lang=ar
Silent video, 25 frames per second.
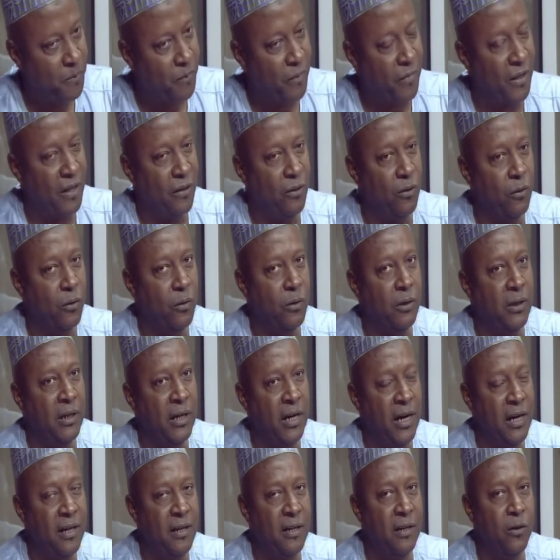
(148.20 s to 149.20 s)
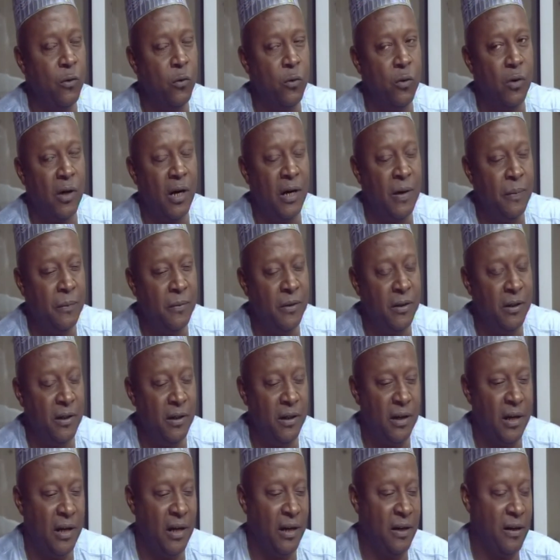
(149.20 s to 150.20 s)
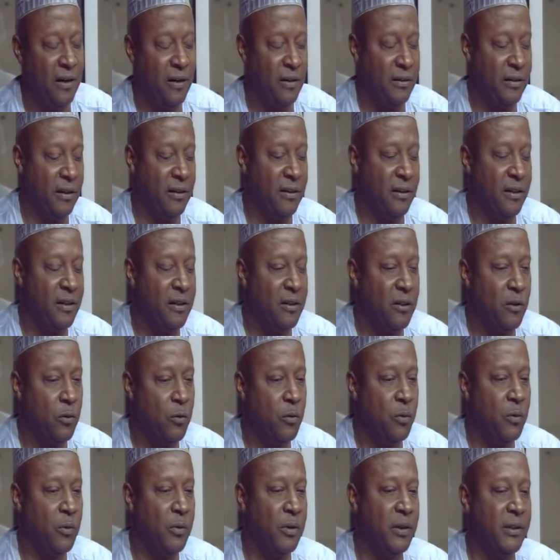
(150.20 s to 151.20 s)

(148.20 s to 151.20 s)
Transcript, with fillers: دونك لانه التدقين ده